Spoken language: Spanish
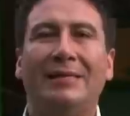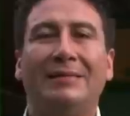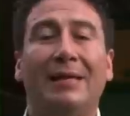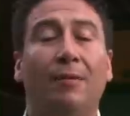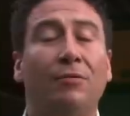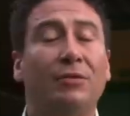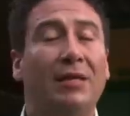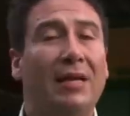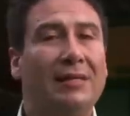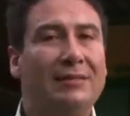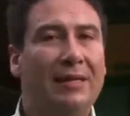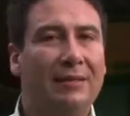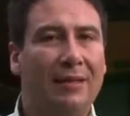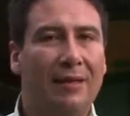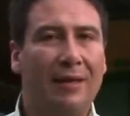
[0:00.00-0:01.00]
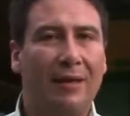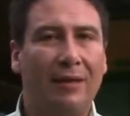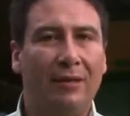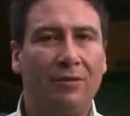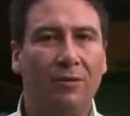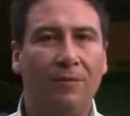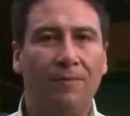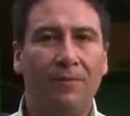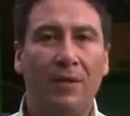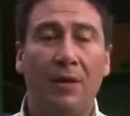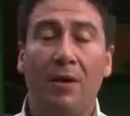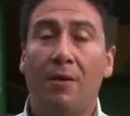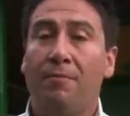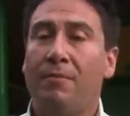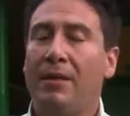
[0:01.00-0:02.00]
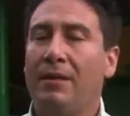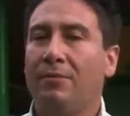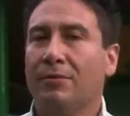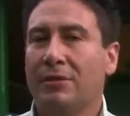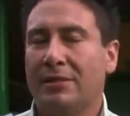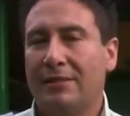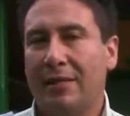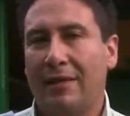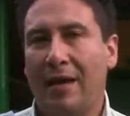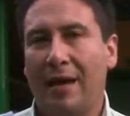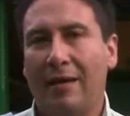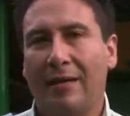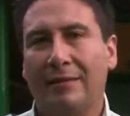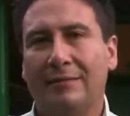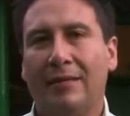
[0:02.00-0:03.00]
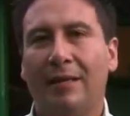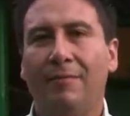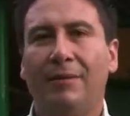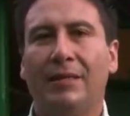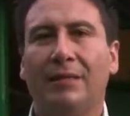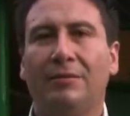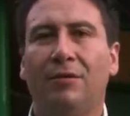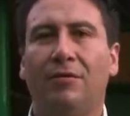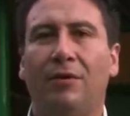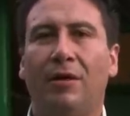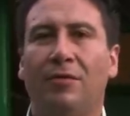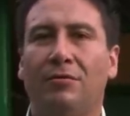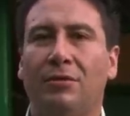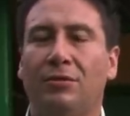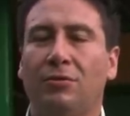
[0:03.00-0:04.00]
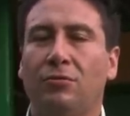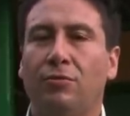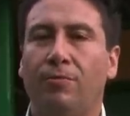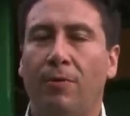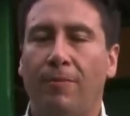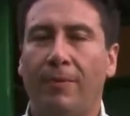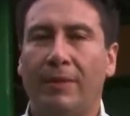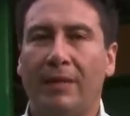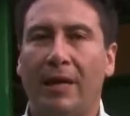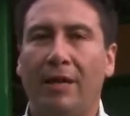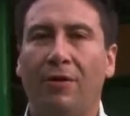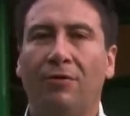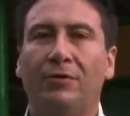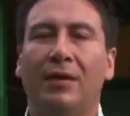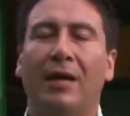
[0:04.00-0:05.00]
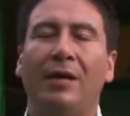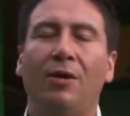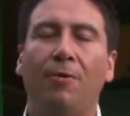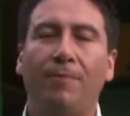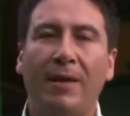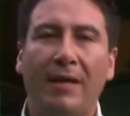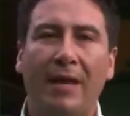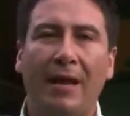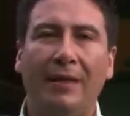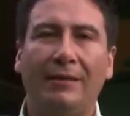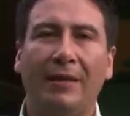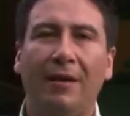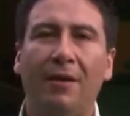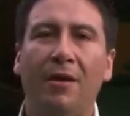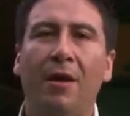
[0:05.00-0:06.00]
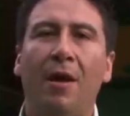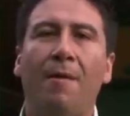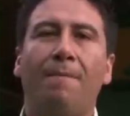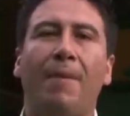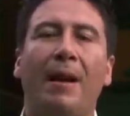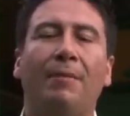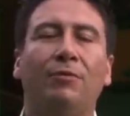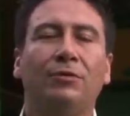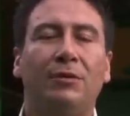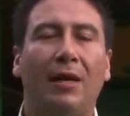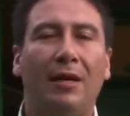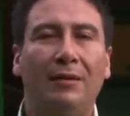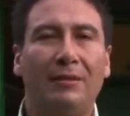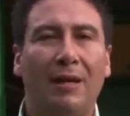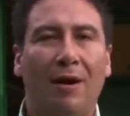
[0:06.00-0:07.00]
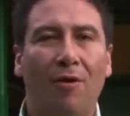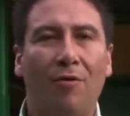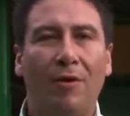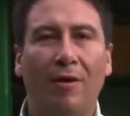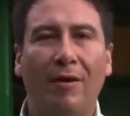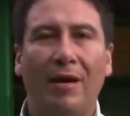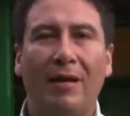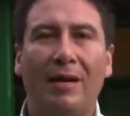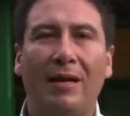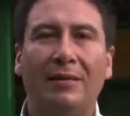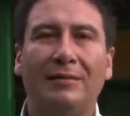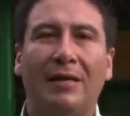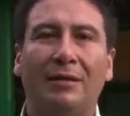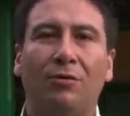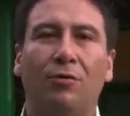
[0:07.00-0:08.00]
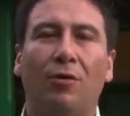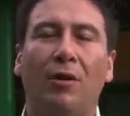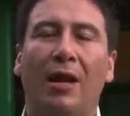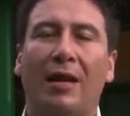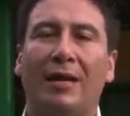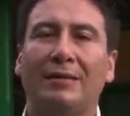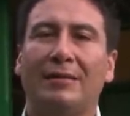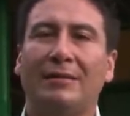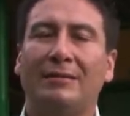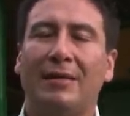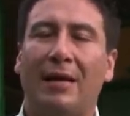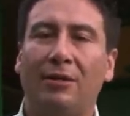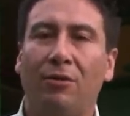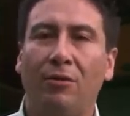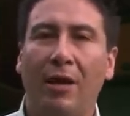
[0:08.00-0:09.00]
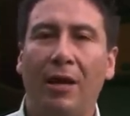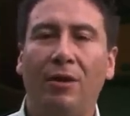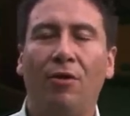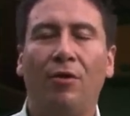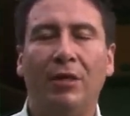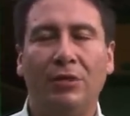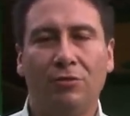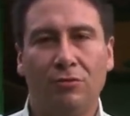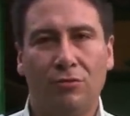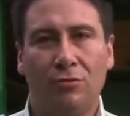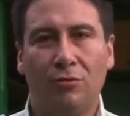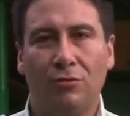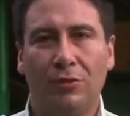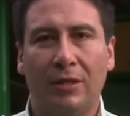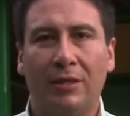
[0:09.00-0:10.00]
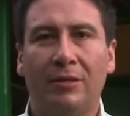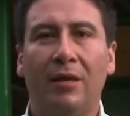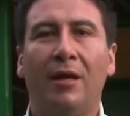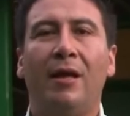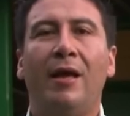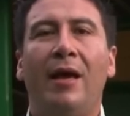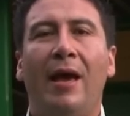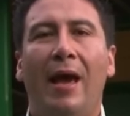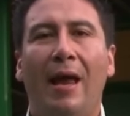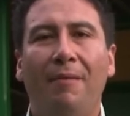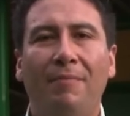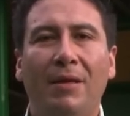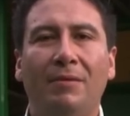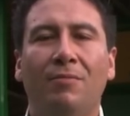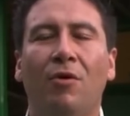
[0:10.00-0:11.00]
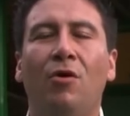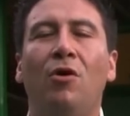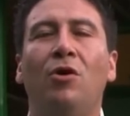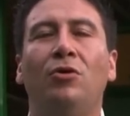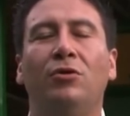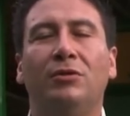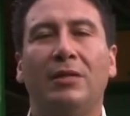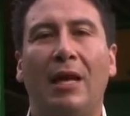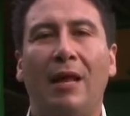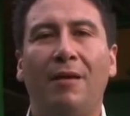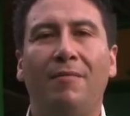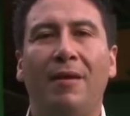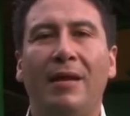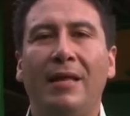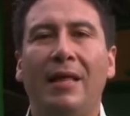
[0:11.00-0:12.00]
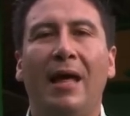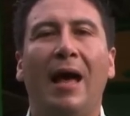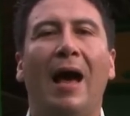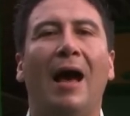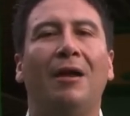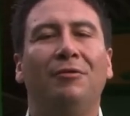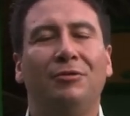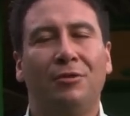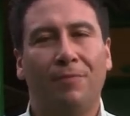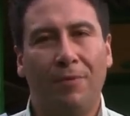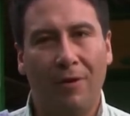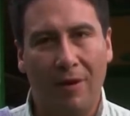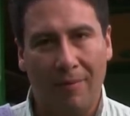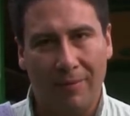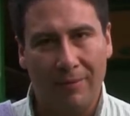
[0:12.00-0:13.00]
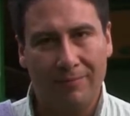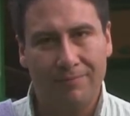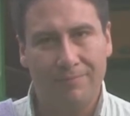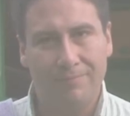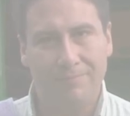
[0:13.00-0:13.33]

Estamos en Hacienda El Carrito. Vinimos hasta acá gracias a la invitación que nos hizo su propietario, Darío Piedraita, para mostrar el trabajo que viene realizando con la raza Sardo Negro y sus cruces. Él mismo nos da la bienvenida a nuestro programa.